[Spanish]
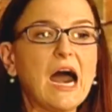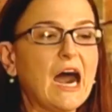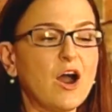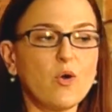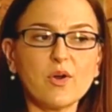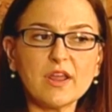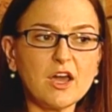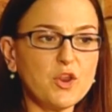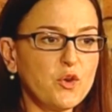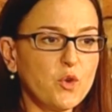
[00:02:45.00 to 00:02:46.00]

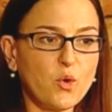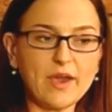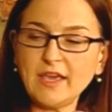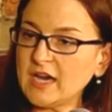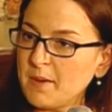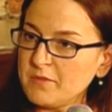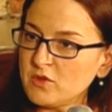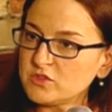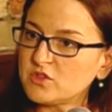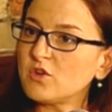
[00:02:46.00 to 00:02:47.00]
Ahora no hay
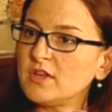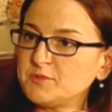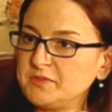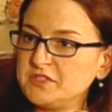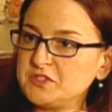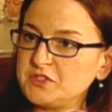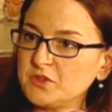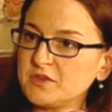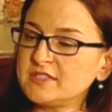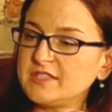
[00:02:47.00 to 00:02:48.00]
cambios con las
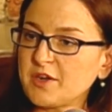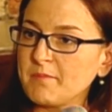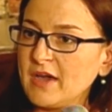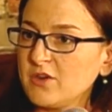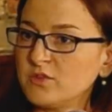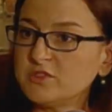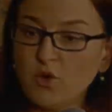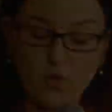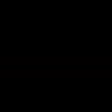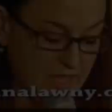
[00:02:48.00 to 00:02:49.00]
peticiones de hermanos
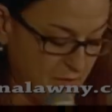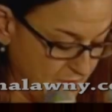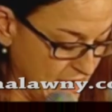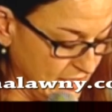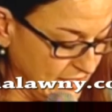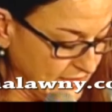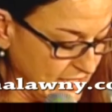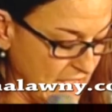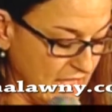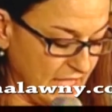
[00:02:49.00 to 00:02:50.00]
o hermanas.
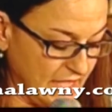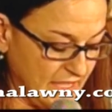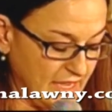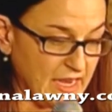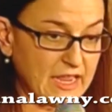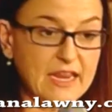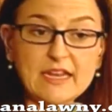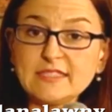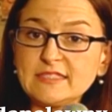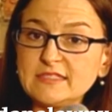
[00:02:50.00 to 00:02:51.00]
Eh,
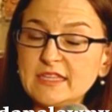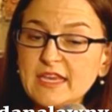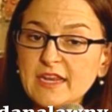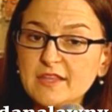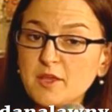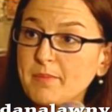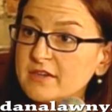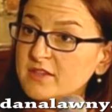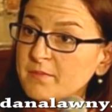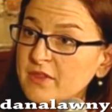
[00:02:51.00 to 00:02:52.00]
el, el,
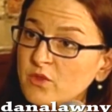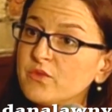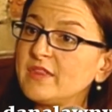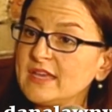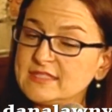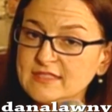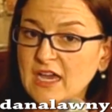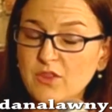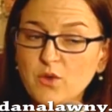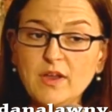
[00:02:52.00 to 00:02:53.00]
Departamento de
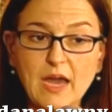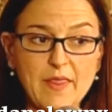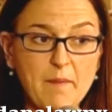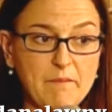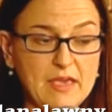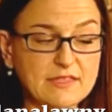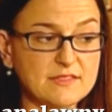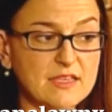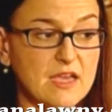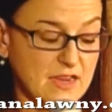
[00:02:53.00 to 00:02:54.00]
Estado cada
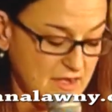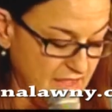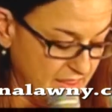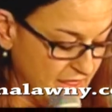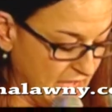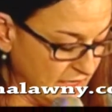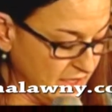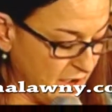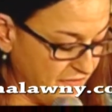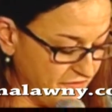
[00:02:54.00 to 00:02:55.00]
mes le dan
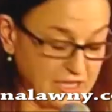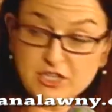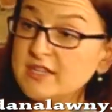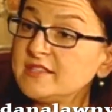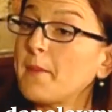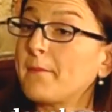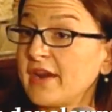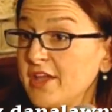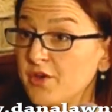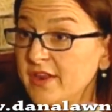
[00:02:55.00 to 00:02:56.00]
fechas de
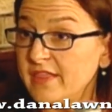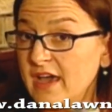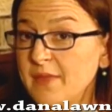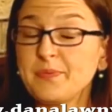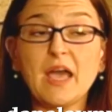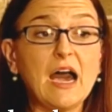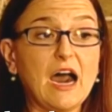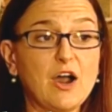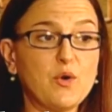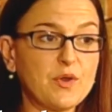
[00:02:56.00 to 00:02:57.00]
prioridad.
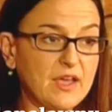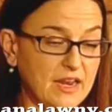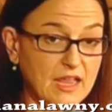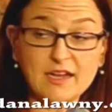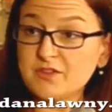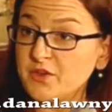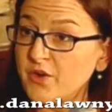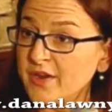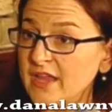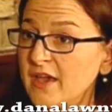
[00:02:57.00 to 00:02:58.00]
Ahora la
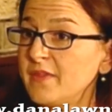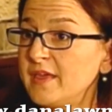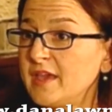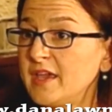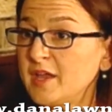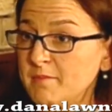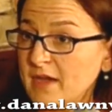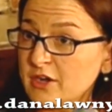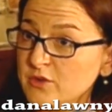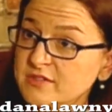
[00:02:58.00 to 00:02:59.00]
categoría de
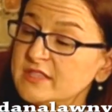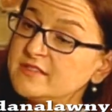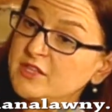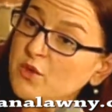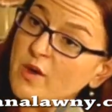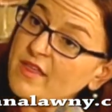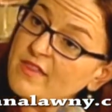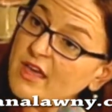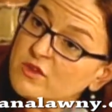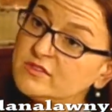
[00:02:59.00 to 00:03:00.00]
hermanos de
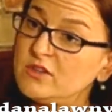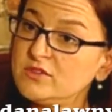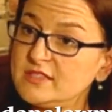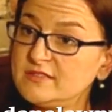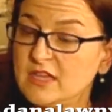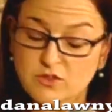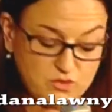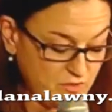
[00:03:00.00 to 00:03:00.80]
ciudadanos de los Estados